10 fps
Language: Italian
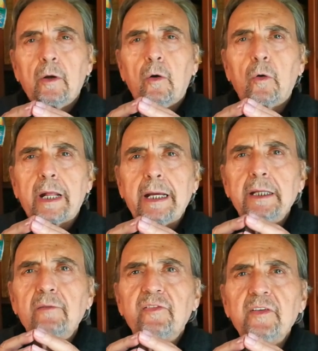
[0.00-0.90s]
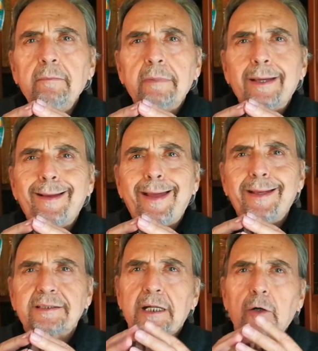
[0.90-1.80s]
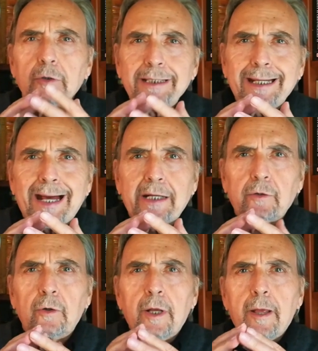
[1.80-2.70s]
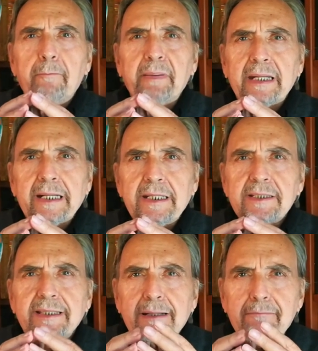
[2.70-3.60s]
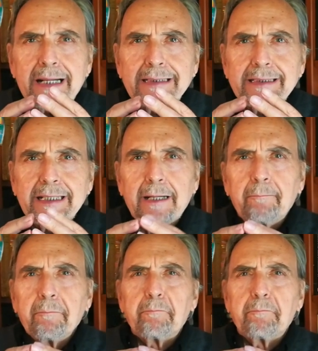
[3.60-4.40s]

Ora, il film è straordinario per la resa drammatica,